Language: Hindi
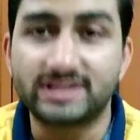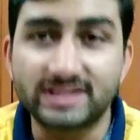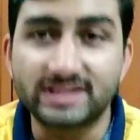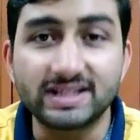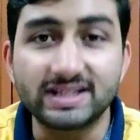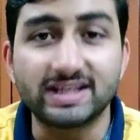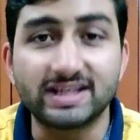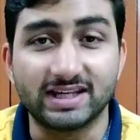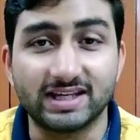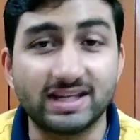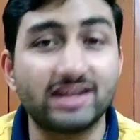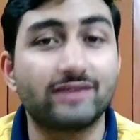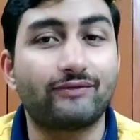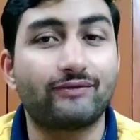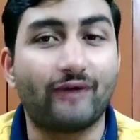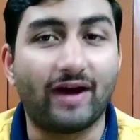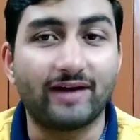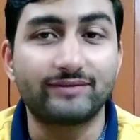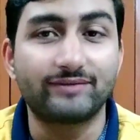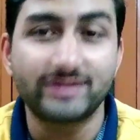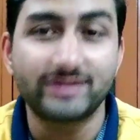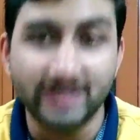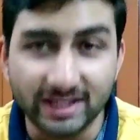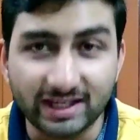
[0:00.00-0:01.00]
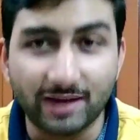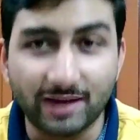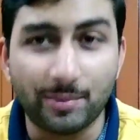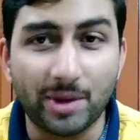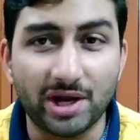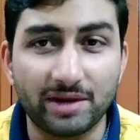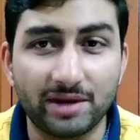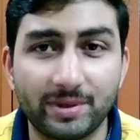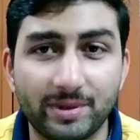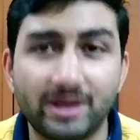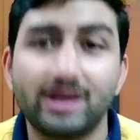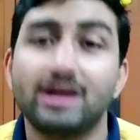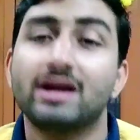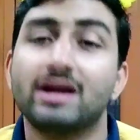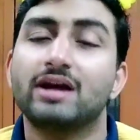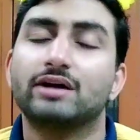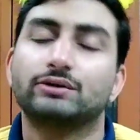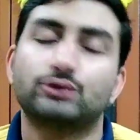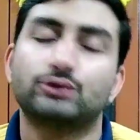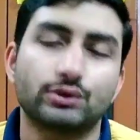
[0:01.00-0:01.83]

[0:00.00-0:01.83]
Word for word: सीई फाइव जी के बारे में